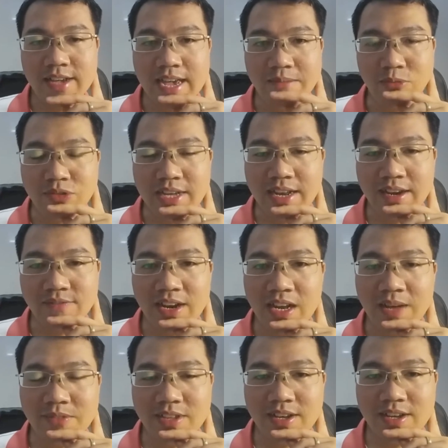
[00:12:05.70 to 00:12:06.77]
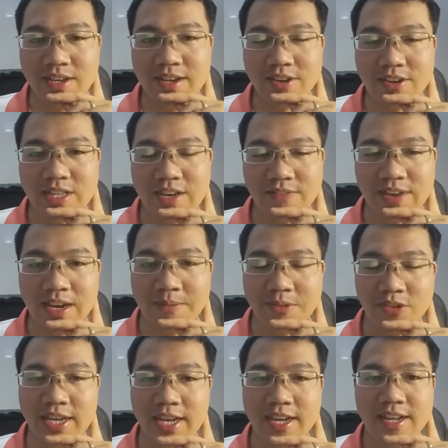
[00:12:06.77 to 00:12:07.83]
ok, em muốn tan bàn lớp à, có thể bàn lớp
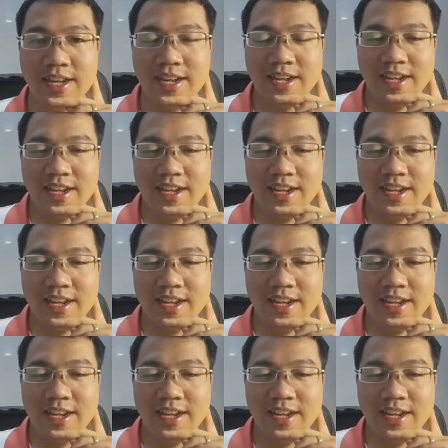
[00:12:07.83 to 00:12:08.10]
rồi nha.